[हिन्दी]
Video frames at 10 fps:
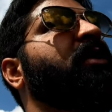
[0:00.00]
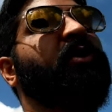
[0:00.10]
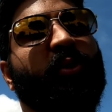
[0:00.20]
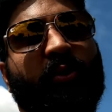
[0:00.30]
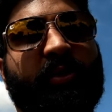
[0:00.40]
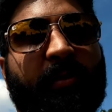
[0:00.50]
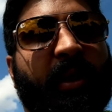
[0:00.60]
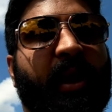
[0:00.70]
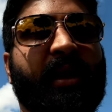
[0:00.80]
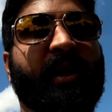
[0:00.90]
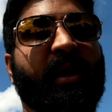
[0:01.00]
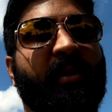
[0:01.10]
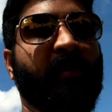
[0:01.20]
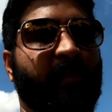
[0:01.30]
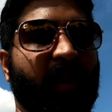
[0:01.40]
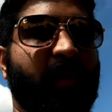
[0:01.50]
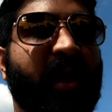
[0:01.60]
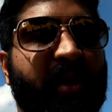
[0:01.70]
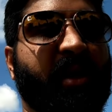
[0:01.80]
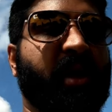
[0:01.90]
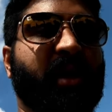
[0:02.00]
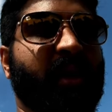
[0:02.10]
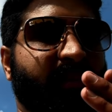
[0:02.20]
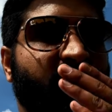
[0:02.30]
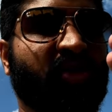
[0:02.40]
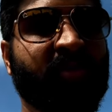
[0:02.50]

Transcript: तो तब तक के लिए बाय टेक केयर